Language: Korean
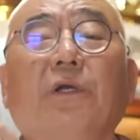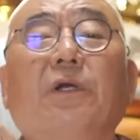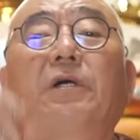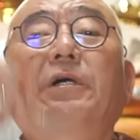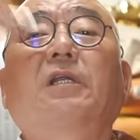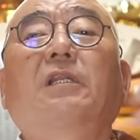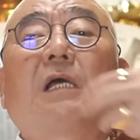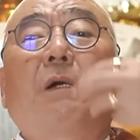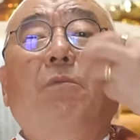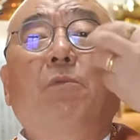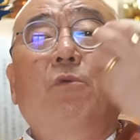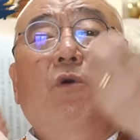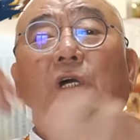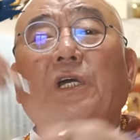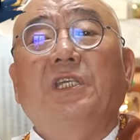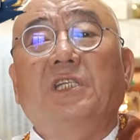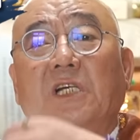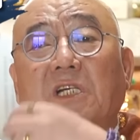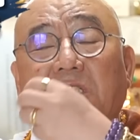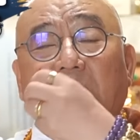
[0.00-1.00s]
그러다 보면
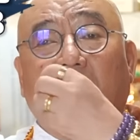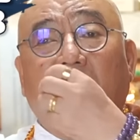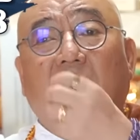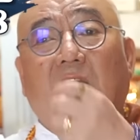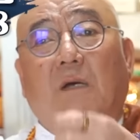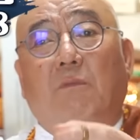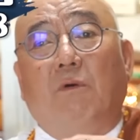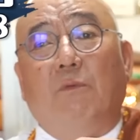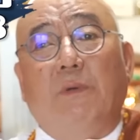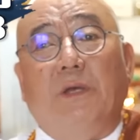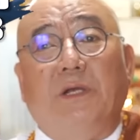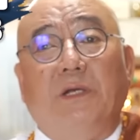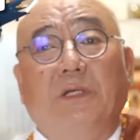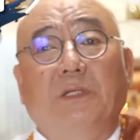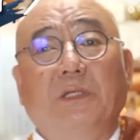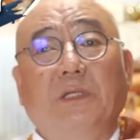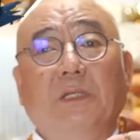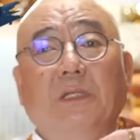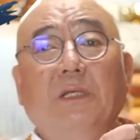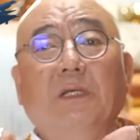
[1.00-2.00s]
거기 정착 하다
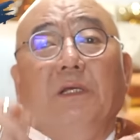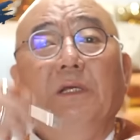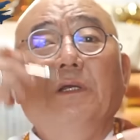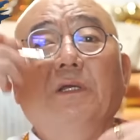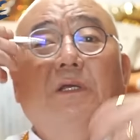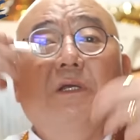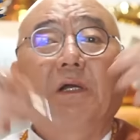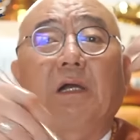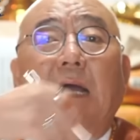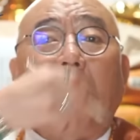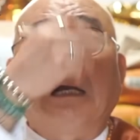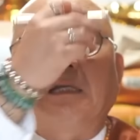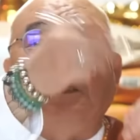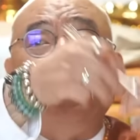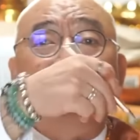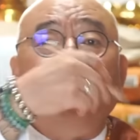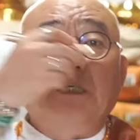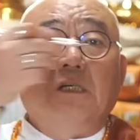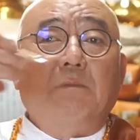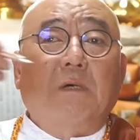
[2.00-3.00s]
보면은 각
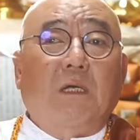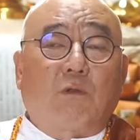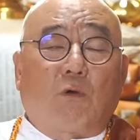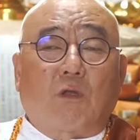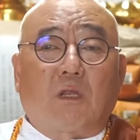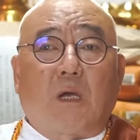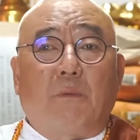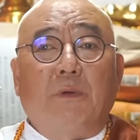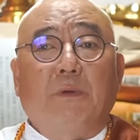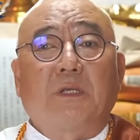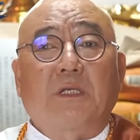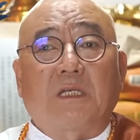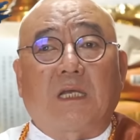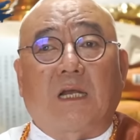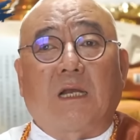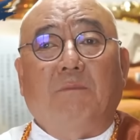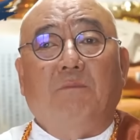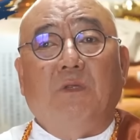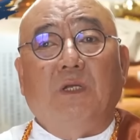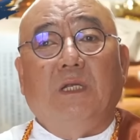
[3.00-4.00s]
지역마다 오다 보면
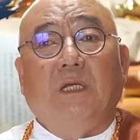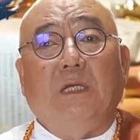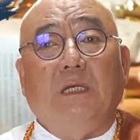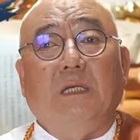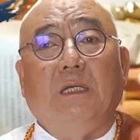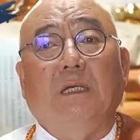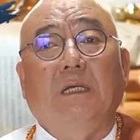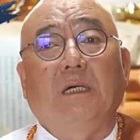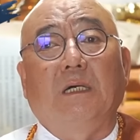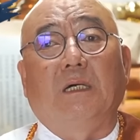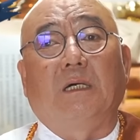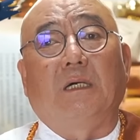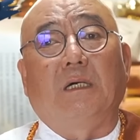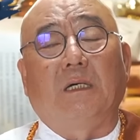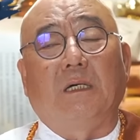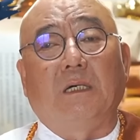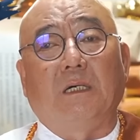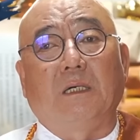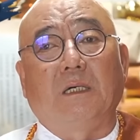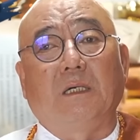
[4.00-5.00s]
사람들이
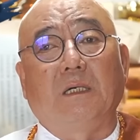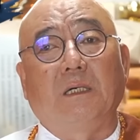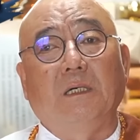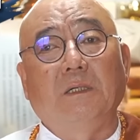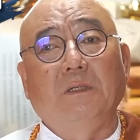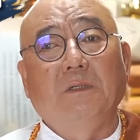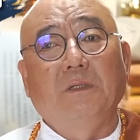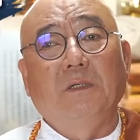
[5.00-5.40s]
어